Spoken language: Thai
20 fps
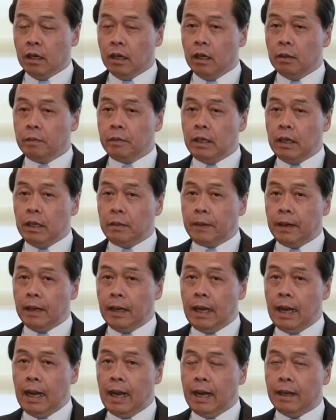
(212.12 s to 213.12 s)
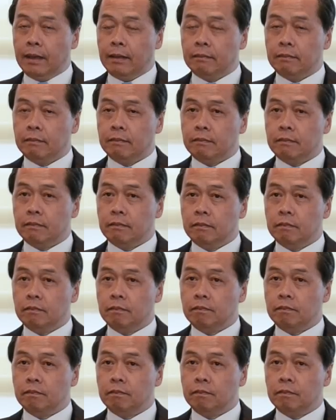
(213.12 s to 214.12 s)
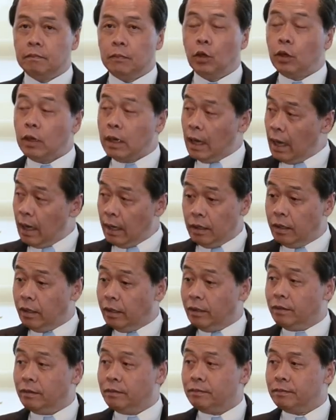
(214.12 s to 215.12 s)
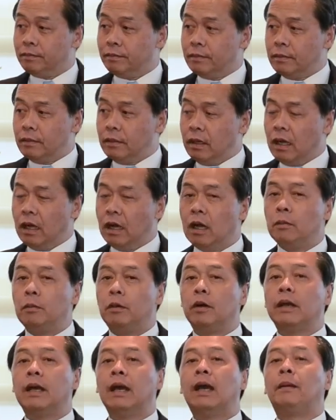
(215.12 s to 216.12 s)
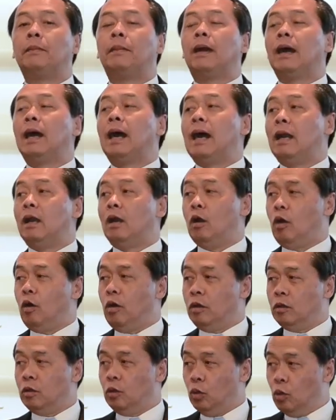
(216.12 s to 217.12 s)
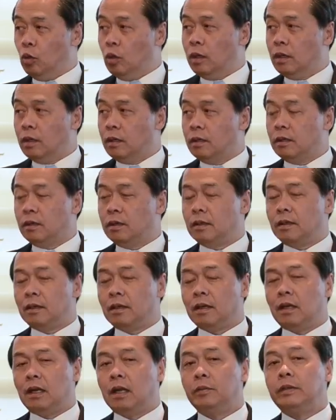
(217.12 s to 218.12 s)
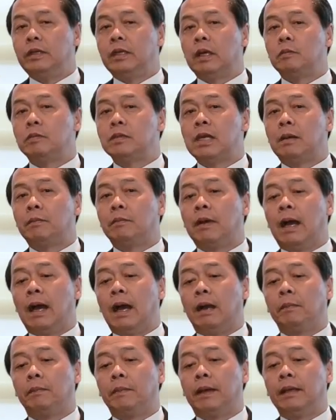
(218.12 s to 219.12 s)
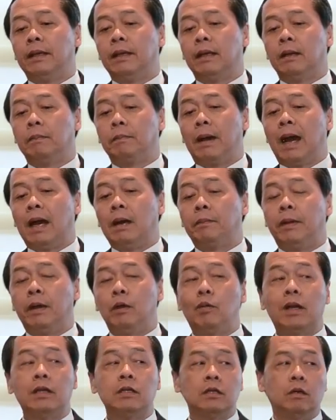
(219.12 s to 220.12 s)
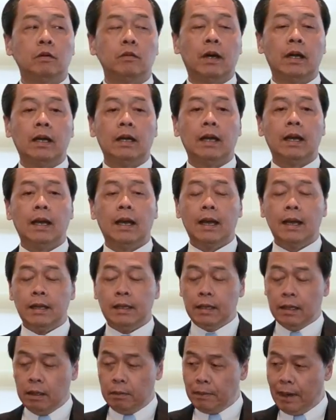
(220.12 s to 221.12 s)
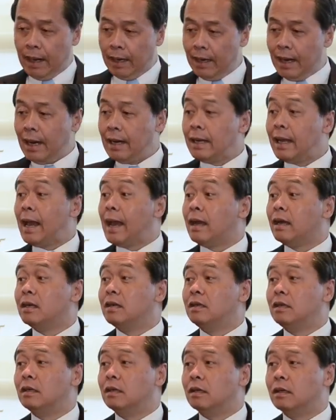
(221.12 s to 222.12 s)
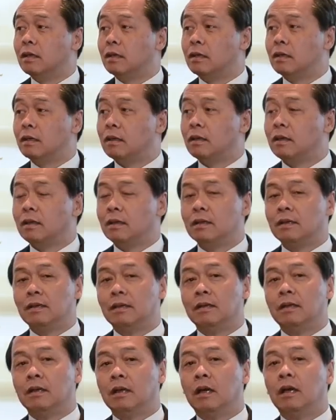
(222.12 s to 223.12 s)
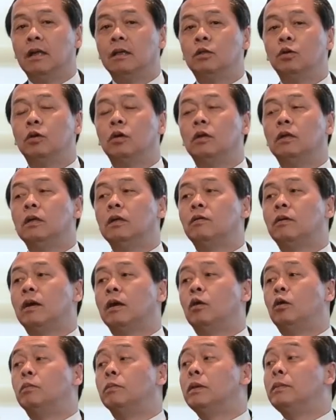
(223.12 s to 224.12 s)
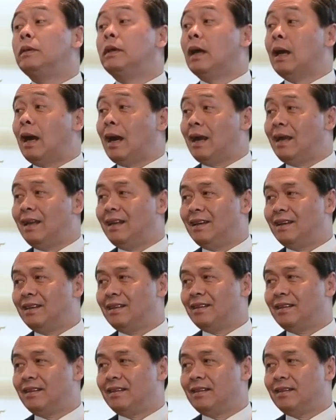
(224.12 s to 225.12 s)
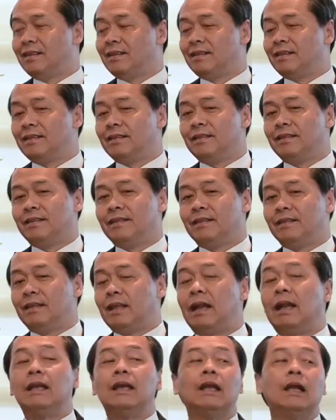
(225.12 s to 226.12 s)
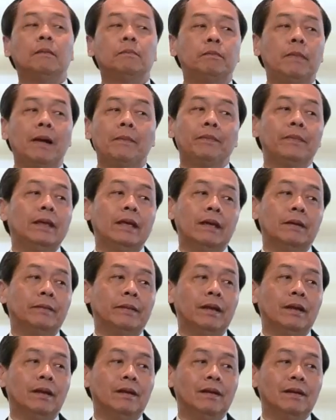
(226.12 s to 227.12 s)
เขาไม่ได้ประกาศลดค่าเงิน เขาบอกแค่ประกาศลอยตัว แล้วมีนำซ้ำห่างไปยังผ่านไปวันสองวัน ให้เงินบาทดันแข็งขึ้น ก็เลยทุกคนนึกว่าคงไม่มีอะไร แต่หลังจากนั้นปั๊บเดียวมัน